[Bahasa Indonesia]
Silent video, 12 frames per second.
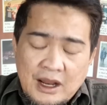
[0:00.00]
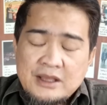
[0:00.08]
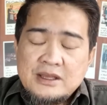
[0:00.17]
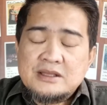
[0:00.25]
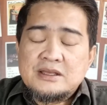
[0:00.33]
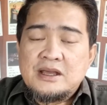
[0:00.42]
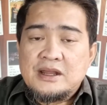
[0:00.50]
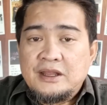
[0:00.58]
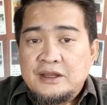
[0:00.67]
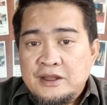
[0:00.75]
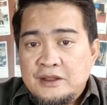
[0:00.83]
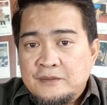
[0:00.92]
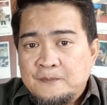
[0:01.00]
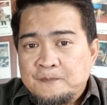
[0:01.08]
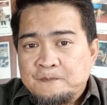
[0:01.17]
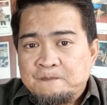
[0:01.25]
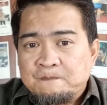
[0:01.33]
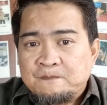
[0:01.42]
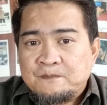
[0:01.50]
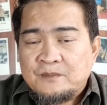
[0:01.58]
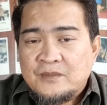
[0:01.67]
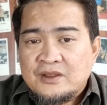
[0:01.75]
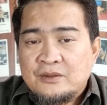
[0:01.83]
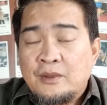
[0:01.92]
Rakyat hari ini
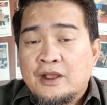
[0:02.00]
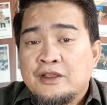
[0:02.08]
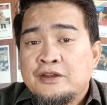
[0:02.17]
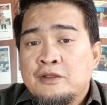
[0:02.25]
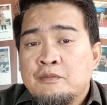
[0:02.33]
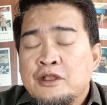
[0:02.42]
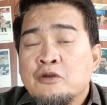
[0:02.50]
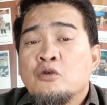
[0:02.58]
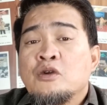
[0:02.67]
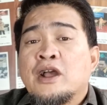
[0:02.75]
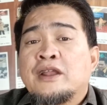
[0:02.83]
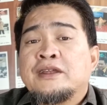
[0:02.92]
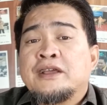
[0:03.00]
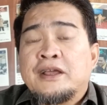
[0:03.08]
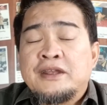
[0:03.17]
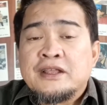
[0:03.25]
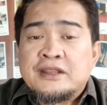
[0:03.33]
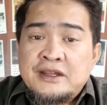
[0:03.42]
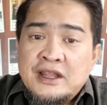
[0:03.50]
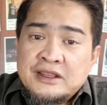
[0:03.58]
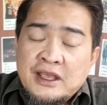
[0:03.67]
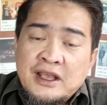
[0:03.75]
semakin dibingungkan dengan data-data